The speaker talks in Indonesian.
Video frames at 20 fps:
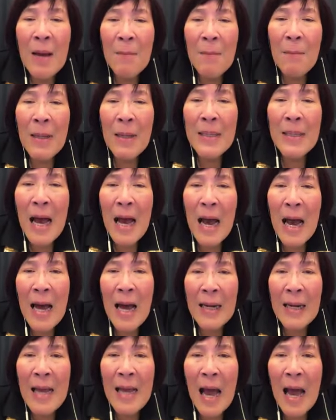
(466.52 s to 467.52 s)
Pada
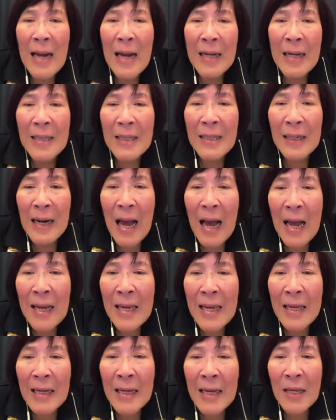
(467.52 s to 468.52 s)
hari-hari
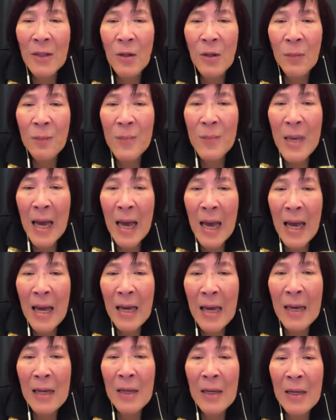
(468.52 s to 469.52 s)
terakhir
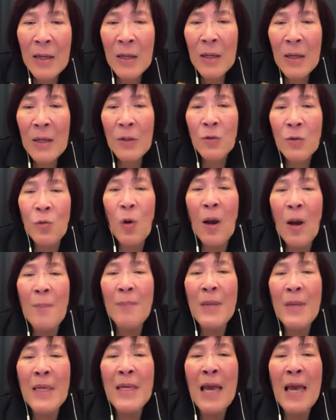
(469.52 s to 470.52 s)
hidupnya,
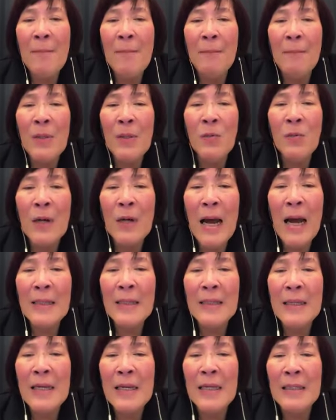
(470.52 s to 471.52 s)
suaminya yang penuh
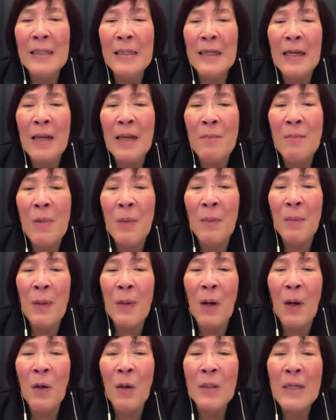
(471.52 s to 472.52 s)
kasih sering
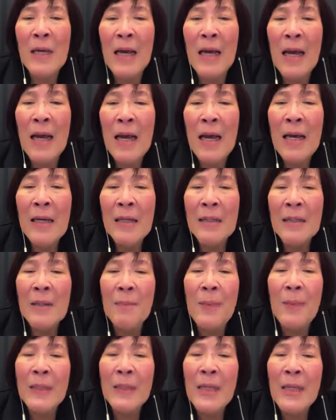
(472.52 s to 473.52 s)
memeluknya
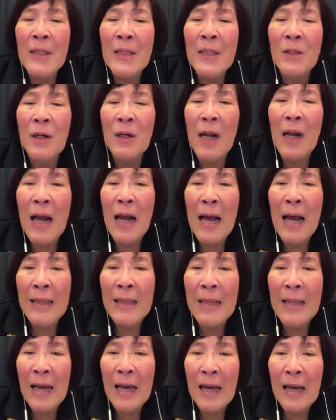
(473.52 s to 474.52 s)
seperti seorang
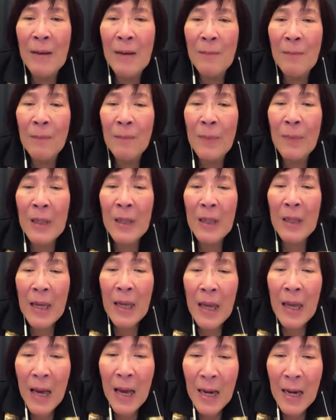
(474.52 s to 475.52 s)
anak.
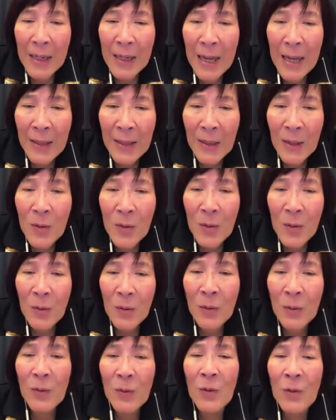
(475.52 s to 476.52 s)

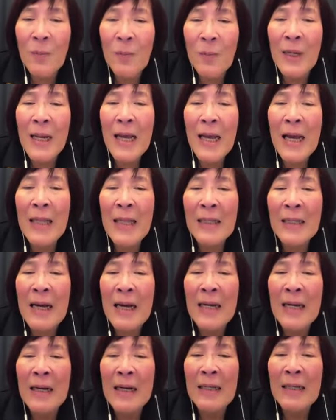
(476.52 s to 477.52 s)
Rindu untuk
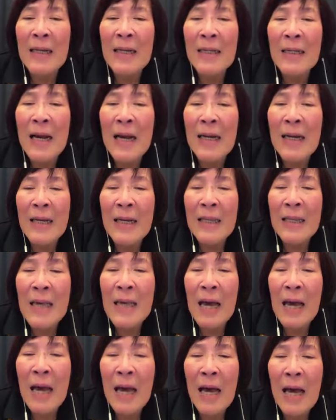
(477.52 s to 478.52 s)
meringankan rasa
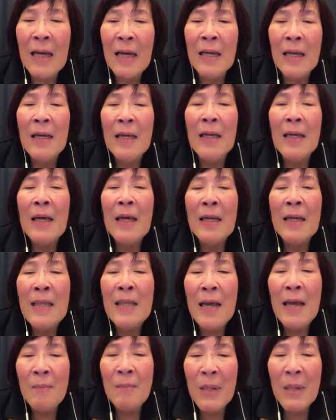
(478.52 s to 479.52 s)
sakitnya
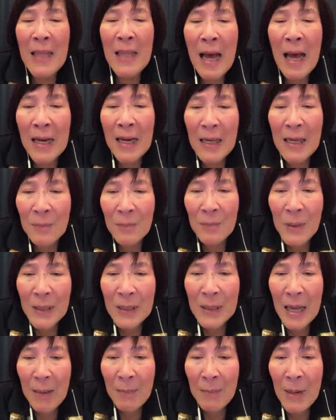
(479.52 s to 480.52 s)
dan menangis
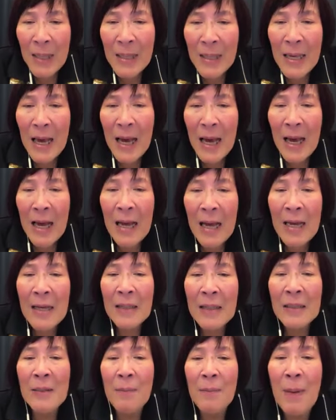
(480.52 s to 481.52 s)
bersamanya
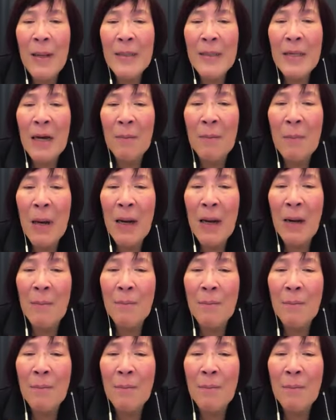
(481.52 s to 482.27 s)
sepanjang malam